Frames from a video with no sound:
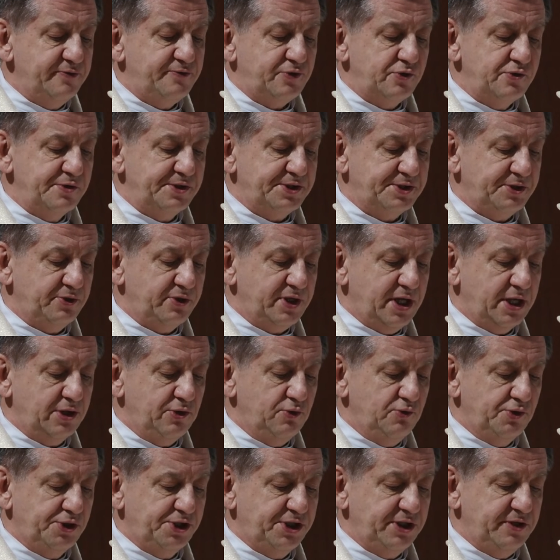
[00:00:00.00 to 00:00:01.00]
i
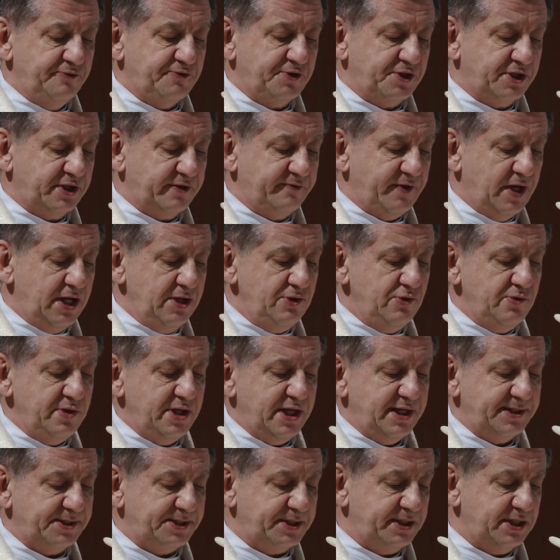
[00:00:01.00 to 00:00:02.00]
funkcjonariuszy w trwaniu
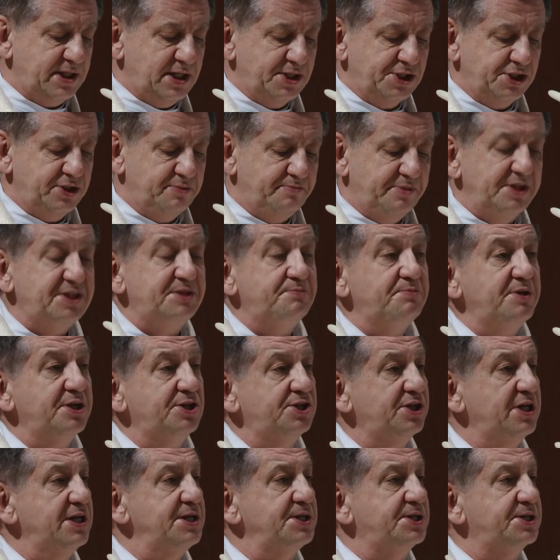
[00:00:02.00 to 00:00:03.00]
na straży
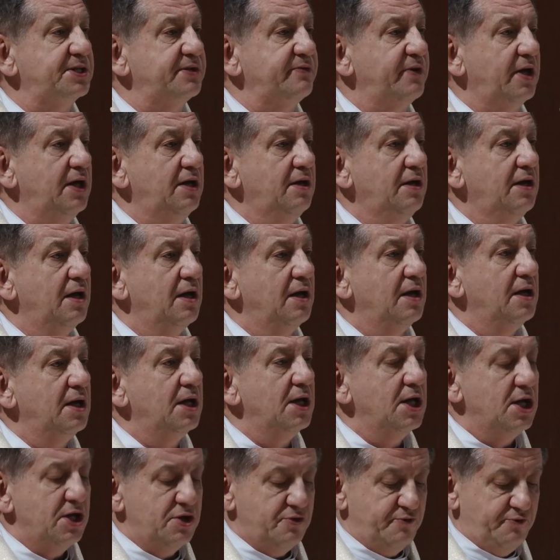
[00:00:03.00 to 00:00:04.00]
bezpieczeństwa,
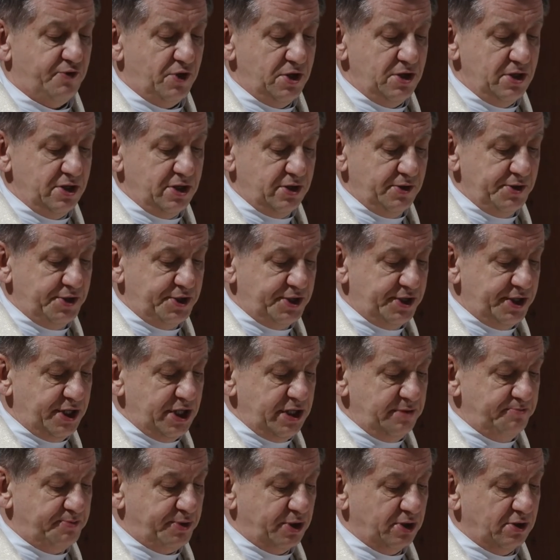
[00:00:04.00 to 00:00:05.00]

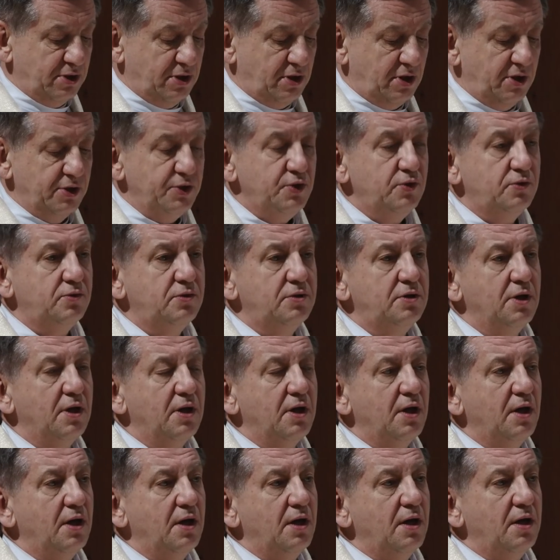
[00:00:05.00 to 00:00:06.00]
wolności i pokoju
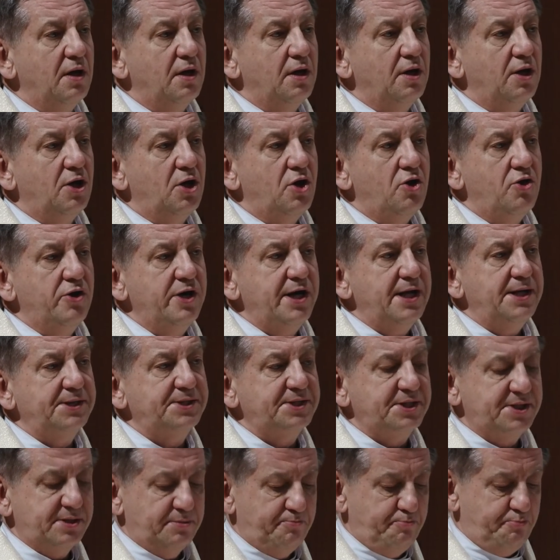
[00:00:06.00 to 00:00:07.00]

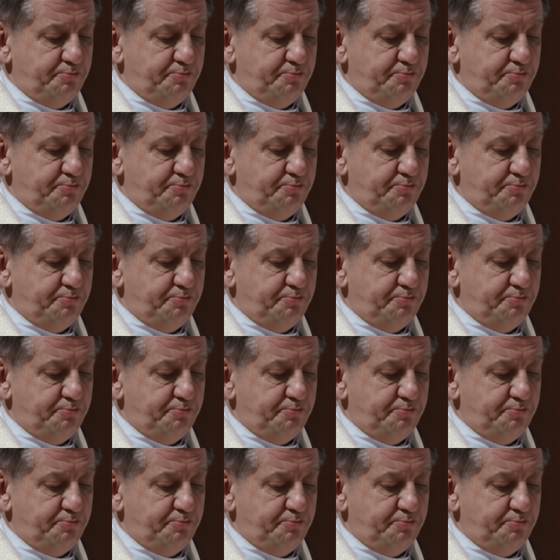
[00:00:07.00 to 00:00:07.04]
oraz